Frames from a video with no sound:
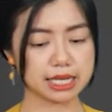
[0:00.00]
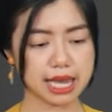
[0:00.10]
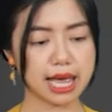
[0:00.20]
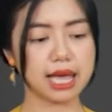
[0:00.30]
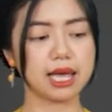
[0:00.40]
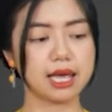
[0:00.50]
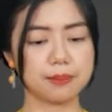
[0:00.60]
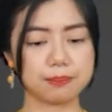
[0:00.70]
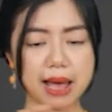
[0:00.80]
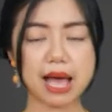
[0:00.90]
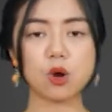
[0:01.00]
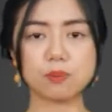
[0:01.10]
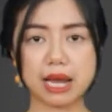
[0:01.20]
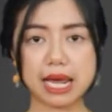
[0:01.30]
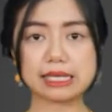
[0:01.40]
nha ba
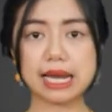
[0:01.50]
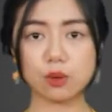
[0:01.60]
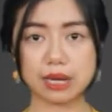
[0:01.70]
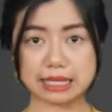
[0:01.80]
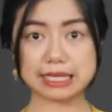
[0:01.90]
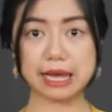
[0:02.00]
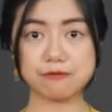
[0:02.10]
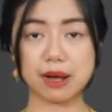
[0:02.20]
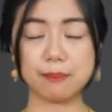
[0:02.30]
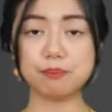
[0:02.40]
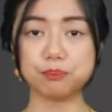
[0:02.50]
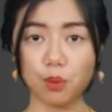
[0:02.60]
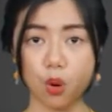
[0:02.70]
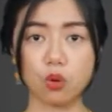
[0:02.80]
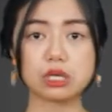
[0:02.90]
hộp này đều là sản phẩm
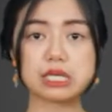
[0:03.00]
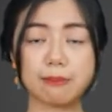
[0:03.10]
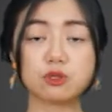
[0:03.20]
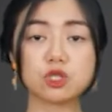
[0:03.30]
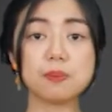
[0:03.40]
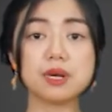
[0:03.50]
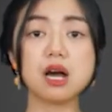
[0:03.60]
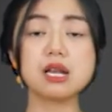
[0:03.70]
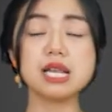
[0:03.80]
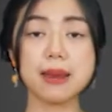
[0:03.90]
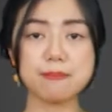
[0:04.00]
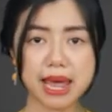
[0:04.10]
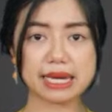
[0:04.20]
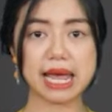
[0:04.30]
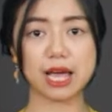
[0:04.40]
bột nấm súp lơ lên
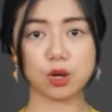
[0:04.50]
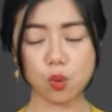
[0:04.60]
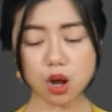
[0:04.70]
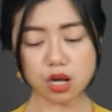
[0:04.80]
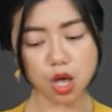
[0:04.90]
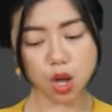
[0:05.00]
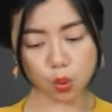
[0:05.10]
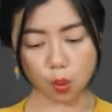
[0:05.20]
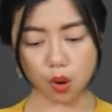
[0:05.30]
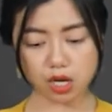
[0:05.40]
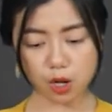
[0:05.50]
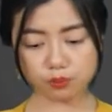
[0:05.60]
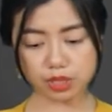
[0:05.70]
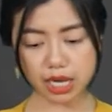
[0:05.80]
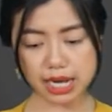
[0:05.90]
men Hàn Quốc của
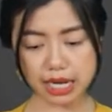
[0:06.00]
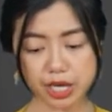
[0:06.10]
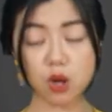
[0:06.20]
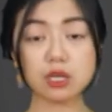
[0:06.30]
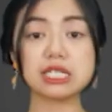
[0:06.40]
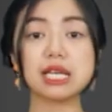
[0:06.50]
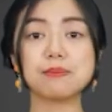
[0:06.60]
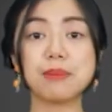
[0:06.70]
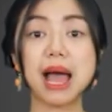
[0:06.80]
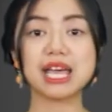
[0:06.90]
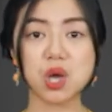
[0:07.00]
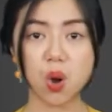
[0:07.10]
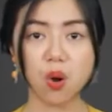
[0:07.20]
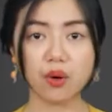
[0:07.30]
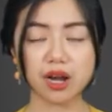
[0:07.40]
công ty là Kyongsin
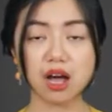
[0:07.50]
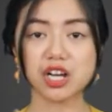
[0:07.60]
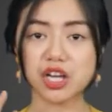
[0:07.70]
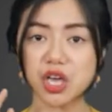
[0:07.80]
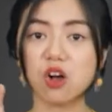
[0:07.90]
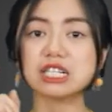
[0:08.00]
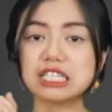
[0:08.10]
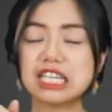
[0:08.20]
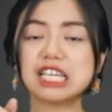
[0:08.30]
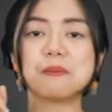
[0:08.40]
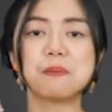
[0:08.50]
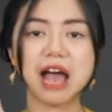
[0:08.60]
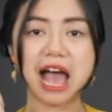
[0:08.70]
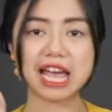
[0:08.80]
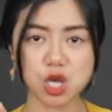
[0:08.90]
Bio đó Kyongsin
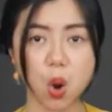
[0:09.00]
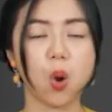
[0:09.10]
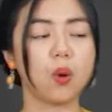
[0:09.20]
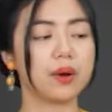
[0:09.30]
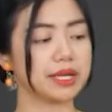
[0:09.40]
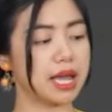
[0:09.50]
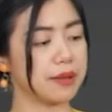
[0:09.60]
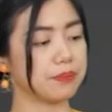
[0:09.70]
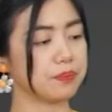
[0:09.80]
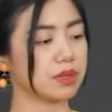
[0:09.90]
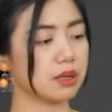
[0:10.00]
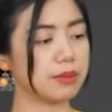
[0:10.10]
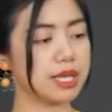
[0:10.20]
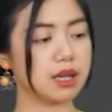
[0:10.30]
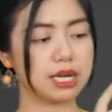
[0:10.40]
Bio đây
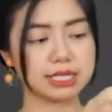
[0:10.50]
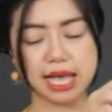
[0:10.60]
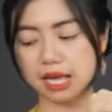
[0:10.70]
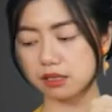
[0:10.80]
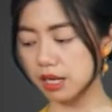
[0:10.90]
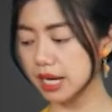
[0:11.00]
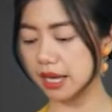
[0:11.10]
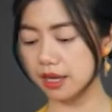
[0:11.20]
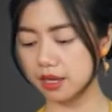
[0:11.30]
bây giờ Ly sẽ ăn thử cái này